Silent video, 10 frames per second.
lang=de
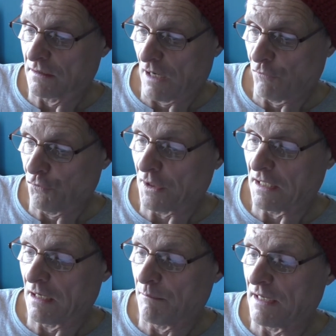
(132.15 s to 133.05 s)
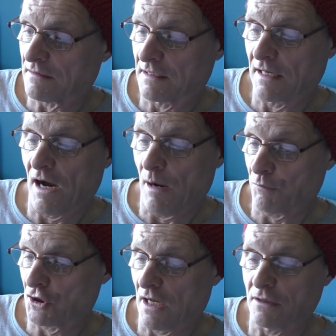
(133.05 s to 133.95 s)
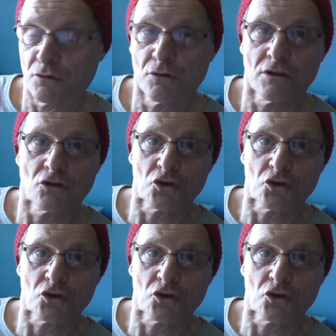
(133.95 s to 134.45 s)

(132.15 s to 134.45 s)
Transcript: dafür regelmäßige Abschaltung des